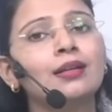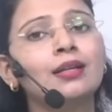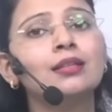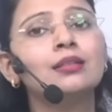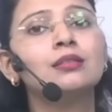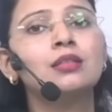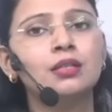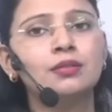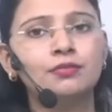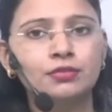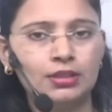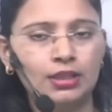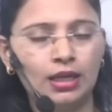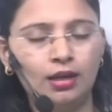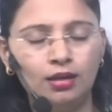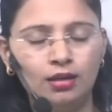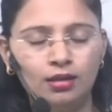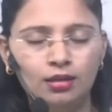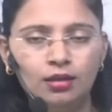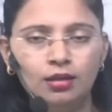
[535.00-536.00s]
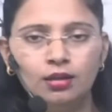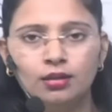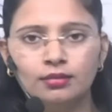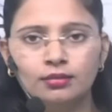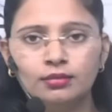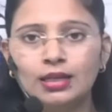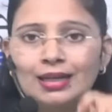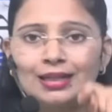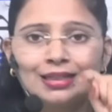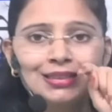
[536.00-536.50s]
के देवता
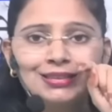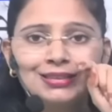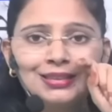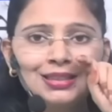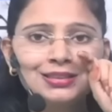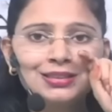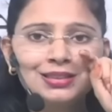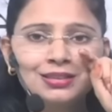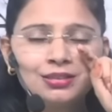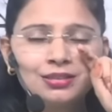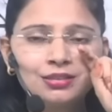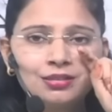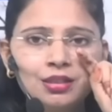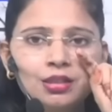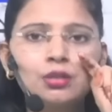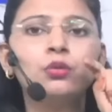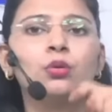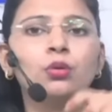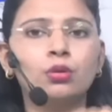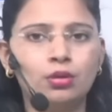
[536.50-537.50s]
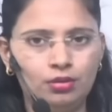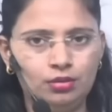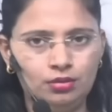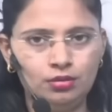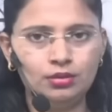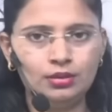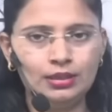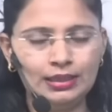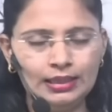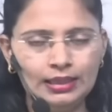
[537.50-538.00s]
ना कि तैतीस करोड़
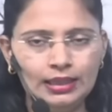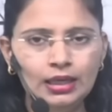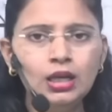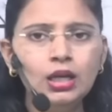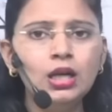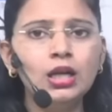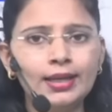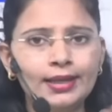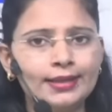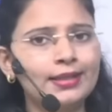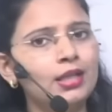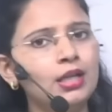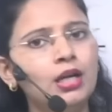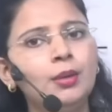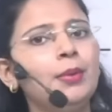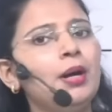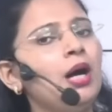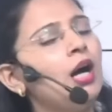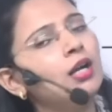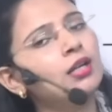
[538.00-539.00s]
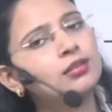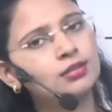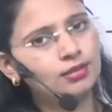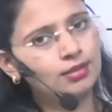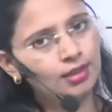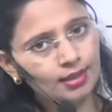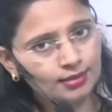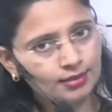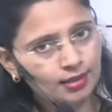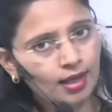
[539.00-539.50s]
ठीक है लेकिन हम अर्थ
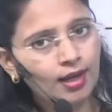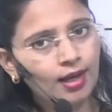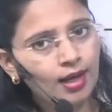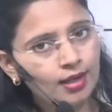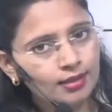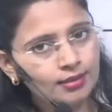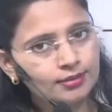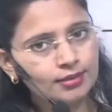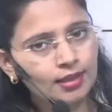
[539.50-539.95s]
गलत लगा लेते